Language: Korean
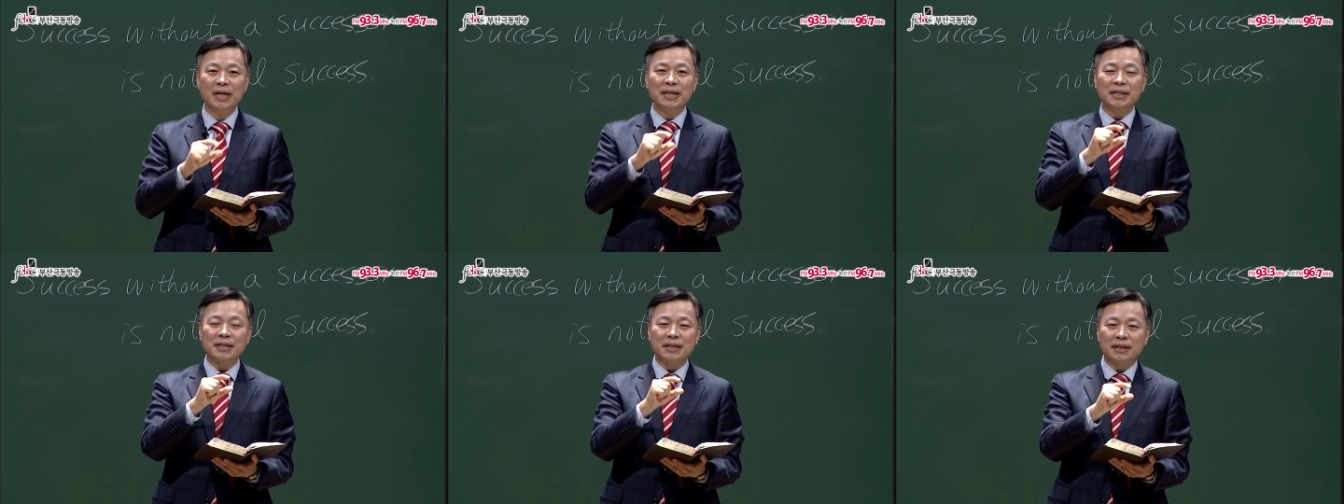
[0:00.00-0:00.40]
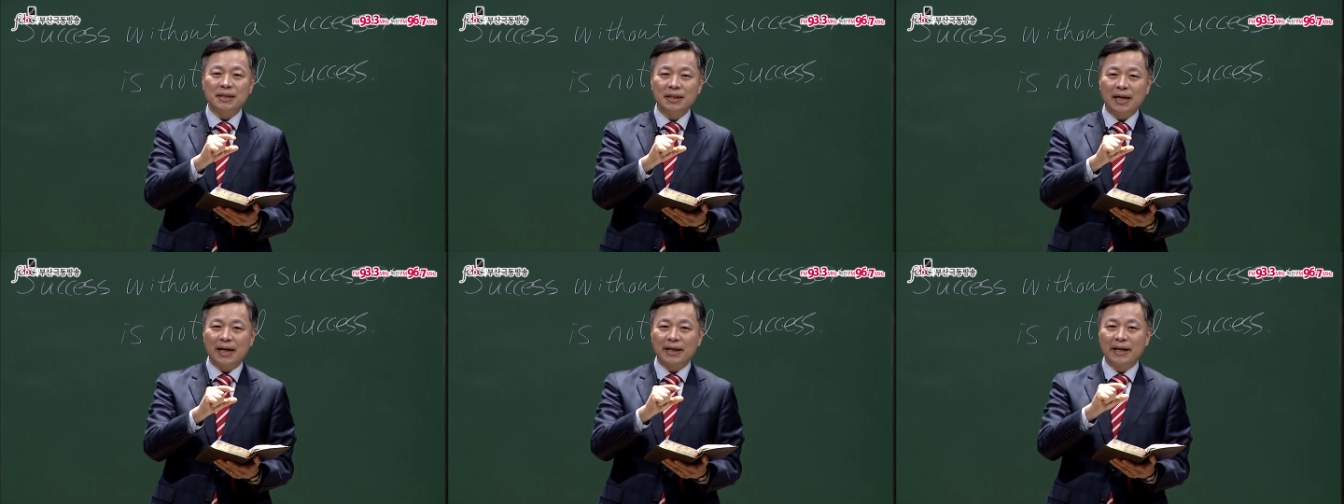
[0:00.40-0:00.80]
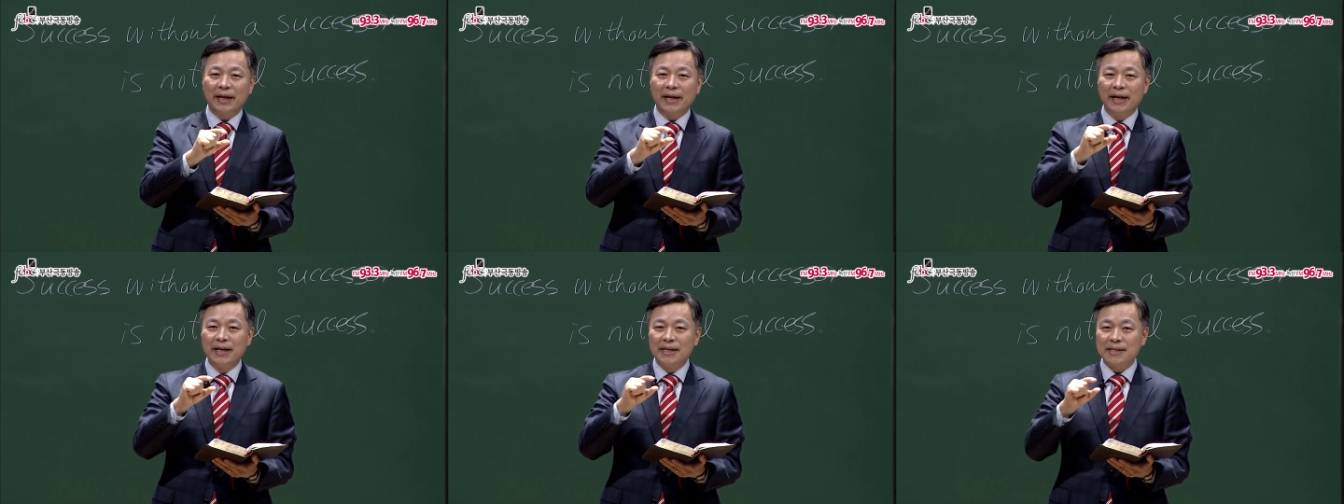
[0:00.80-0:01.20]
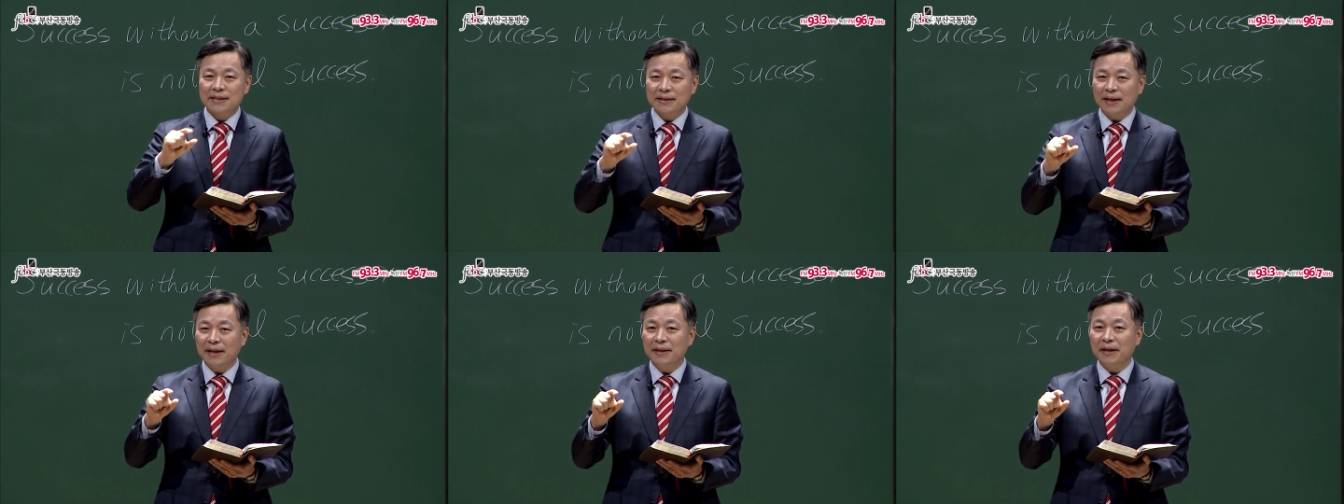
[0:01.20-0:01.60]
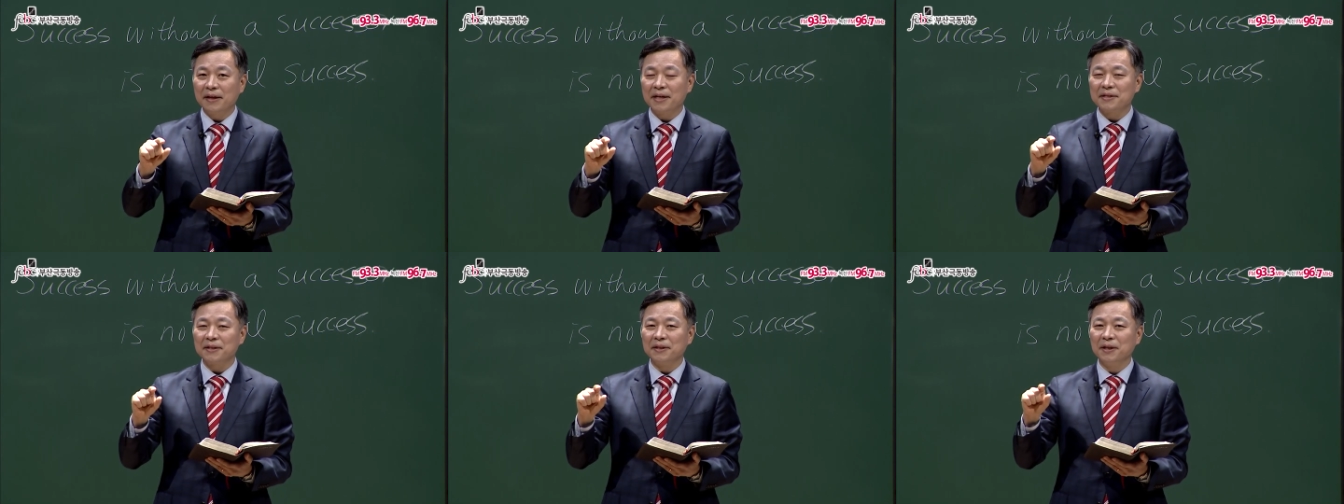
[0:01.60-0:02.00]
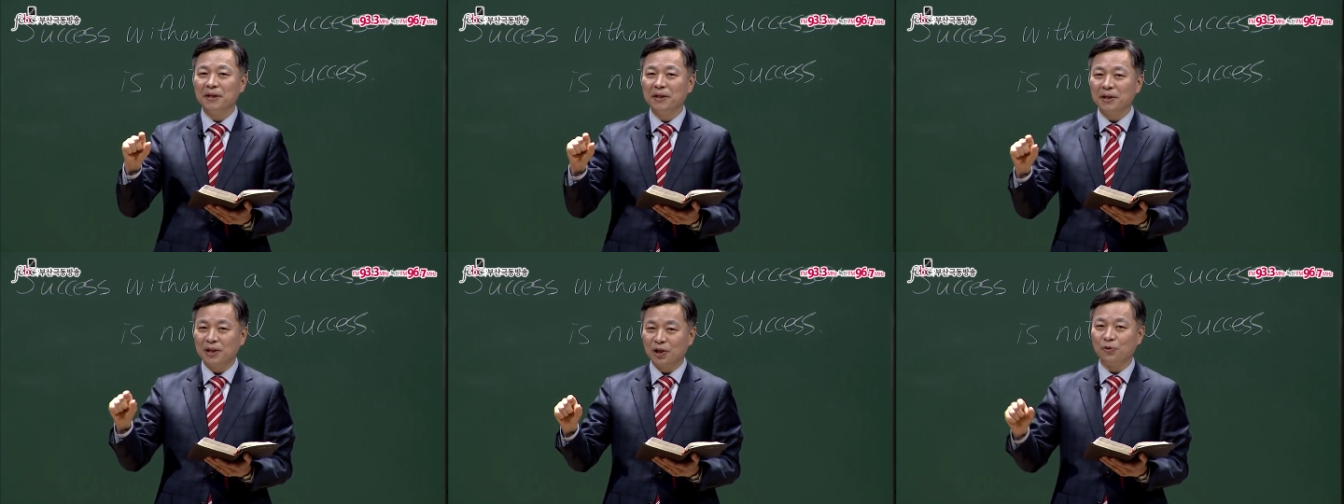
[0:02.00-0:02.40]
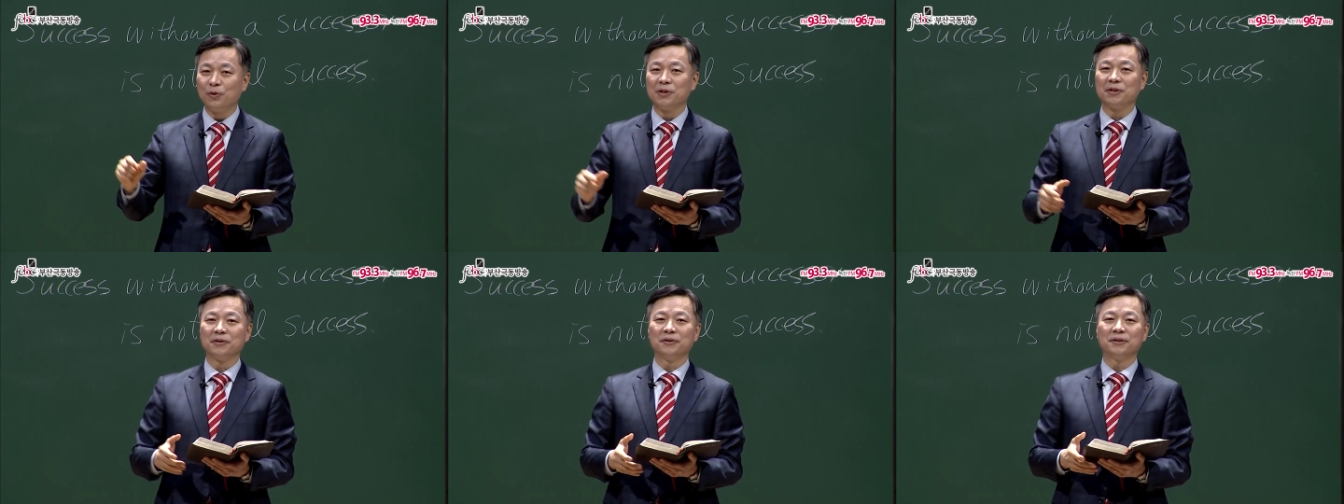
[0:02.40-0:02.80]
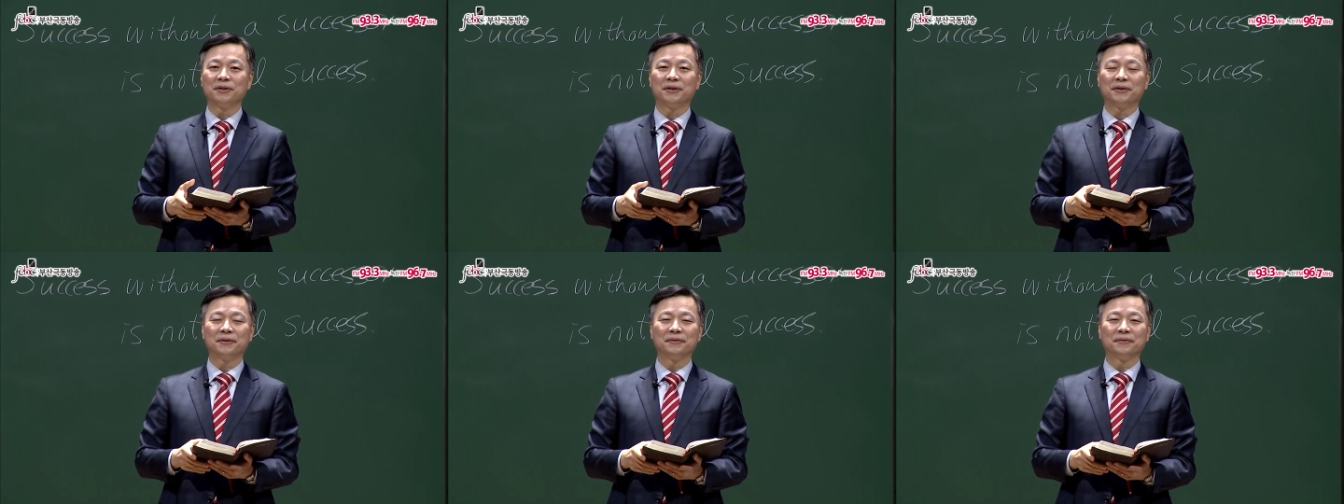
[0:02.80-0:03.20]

신앙의 세대 계승이 이루어지는 거죠.